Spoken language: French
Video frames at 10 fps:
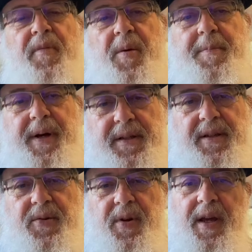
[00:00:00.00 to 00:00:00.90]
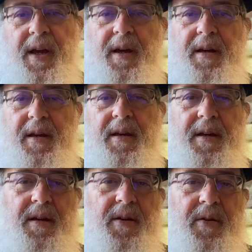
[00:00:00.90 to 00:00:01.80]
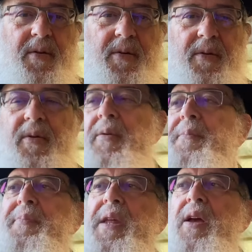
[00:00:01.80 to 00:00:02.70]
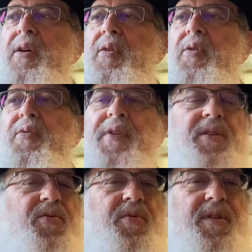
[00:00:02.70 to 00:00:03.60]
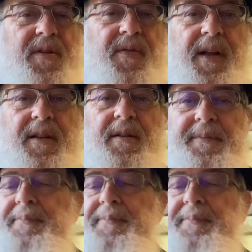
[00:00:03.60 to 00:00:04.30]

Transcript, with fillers: particulière qui est le, 28 Sivan.